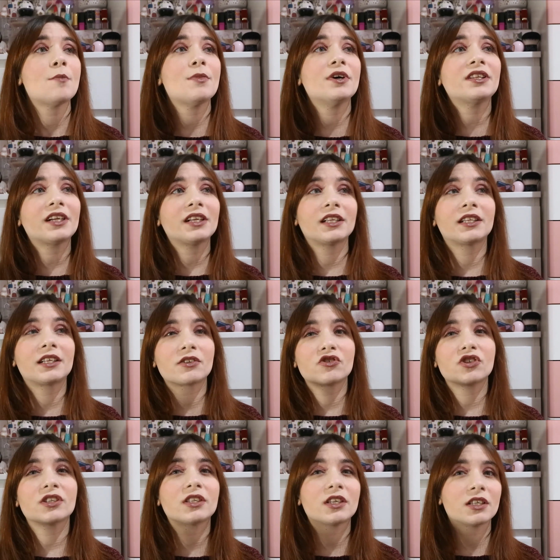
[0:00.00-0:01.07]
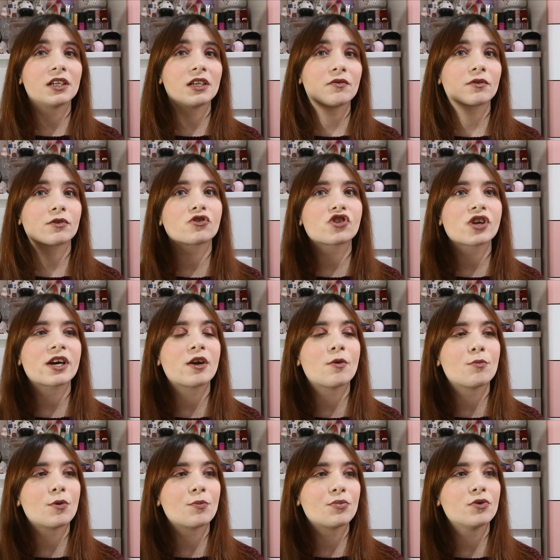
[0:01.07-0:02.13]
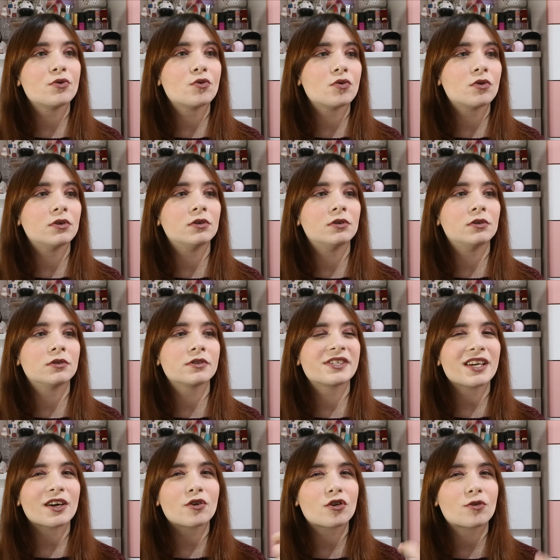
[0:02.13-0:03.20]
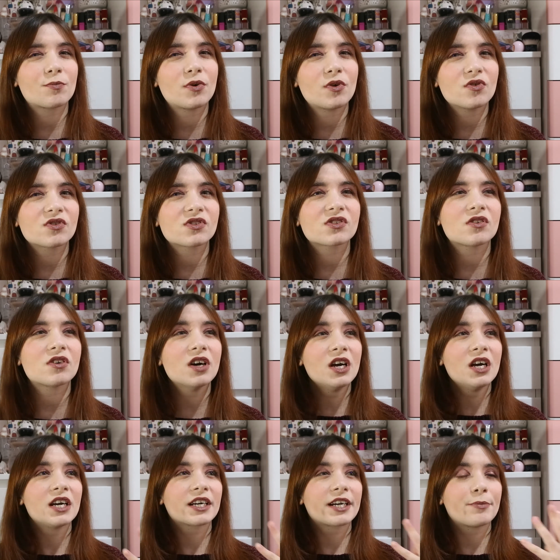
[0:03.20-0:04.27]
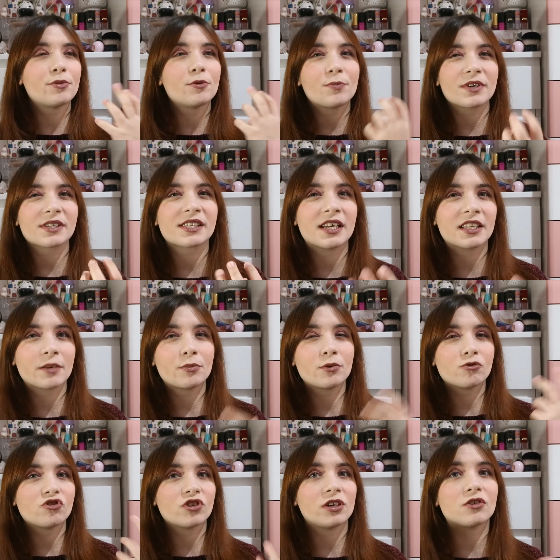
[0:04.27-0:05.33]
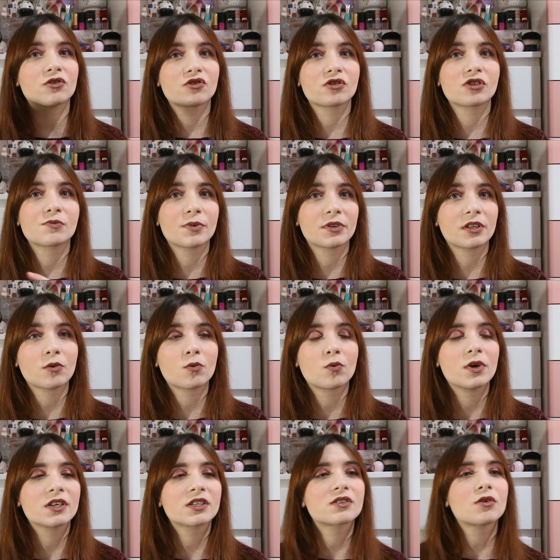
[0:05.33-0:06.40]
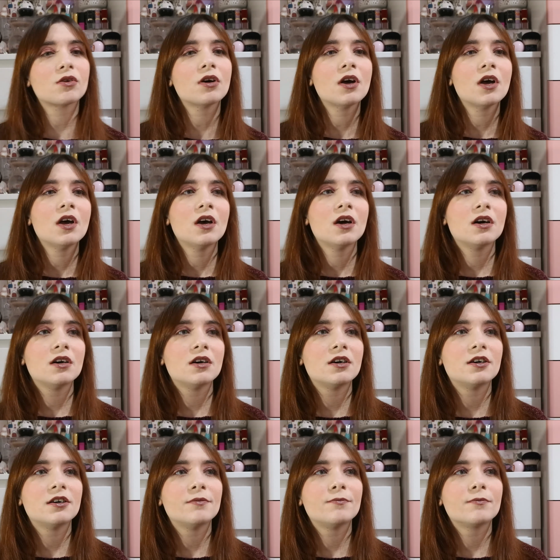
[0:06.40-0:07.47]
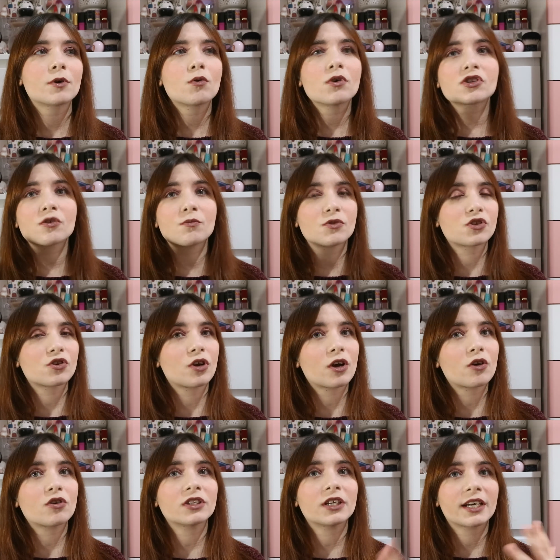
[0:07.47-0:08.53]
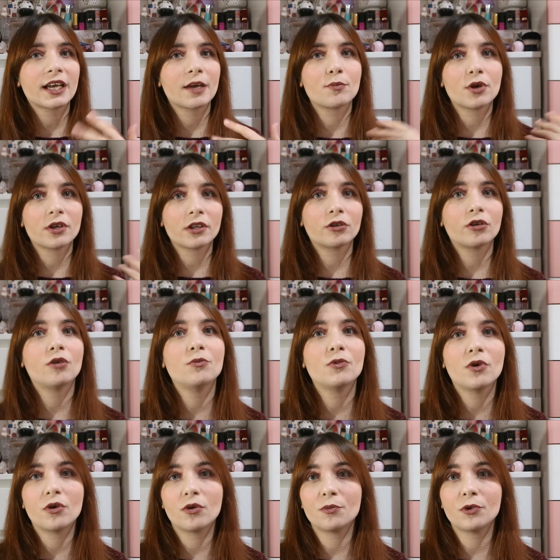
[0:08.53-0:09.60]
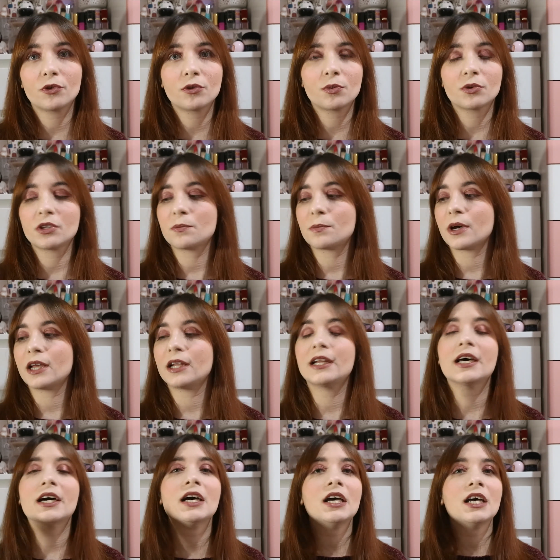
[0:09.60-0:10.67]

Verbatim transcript: mentre il detergente di Livro Share è un po' più eh, sia corposo che più pesante, più geloso rispetto a questo ehm, questo mi sono accorta che è più adatto al mio, al mio tipo di pelle